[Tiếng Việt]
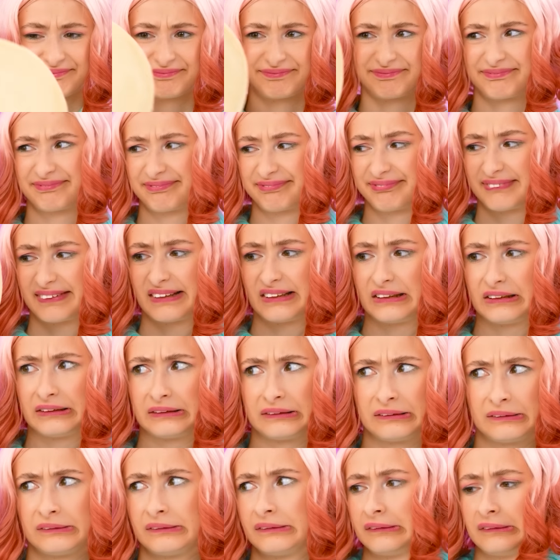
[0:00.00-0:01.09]
Bột là
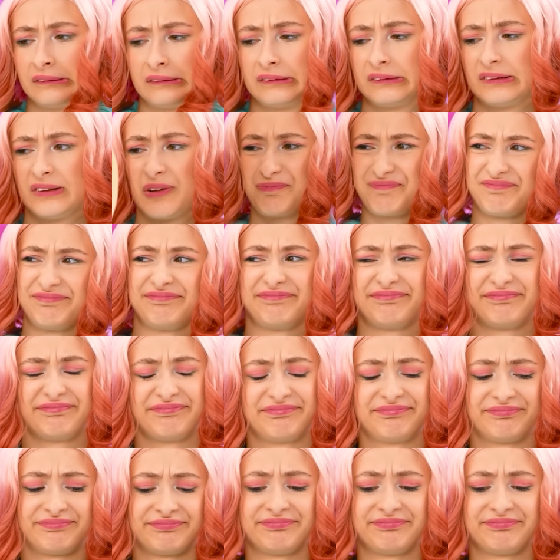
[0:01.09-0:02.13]
thành hơi cứng rồi đấy.